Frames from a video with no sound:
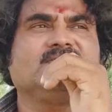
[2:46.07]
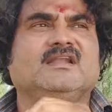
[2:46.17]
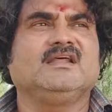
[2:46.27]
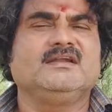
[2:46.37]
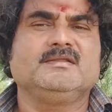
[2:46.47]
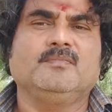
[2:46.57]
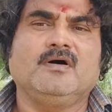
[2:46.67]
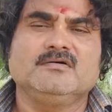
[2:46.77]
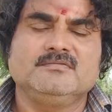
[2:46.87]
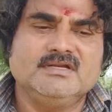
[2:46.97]
సో అలాంటి
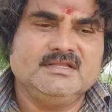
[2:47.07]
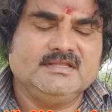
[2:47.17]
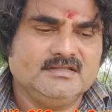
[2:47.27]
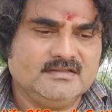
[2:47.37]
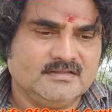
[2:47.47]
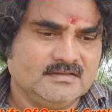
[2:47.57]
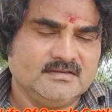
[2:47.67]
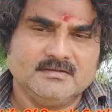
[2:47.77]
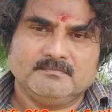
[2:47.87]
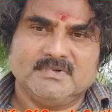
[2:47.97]
బాహుబలి
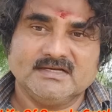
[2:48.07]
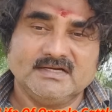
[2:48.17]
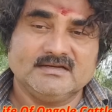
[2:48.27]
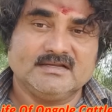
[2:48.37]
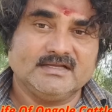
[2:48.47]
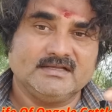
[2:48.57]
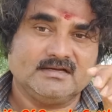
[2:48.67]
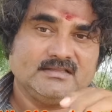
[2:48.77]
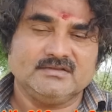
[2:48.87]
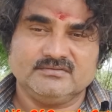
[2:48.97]
మంగళి
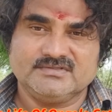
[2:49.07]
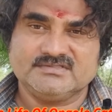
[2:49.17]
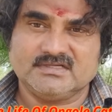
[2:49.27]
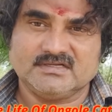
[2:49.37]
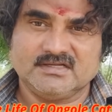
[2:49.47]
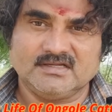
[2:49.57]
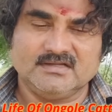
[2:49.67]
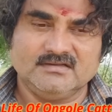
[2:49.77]
నాగగారి దగ్గరకు వచ్చినాక